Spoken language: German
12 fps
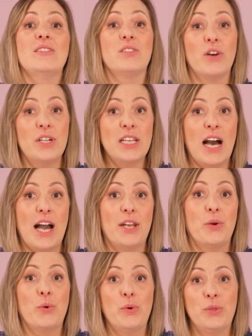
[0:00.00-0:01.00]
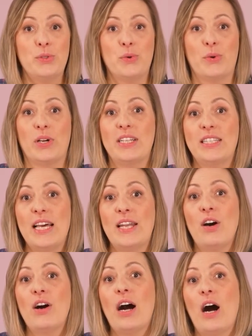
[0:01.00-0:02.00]
Sollte eine Rötung
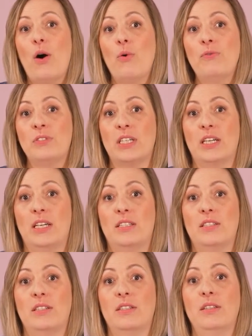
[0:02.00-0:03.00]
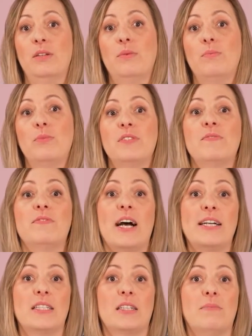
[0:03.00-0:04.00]
dennoch auftreten, müssen
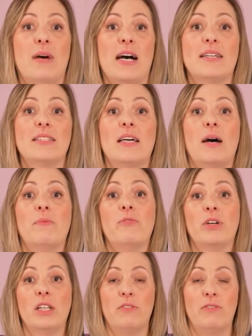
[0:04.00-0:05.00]
weitere Maßnahmen von der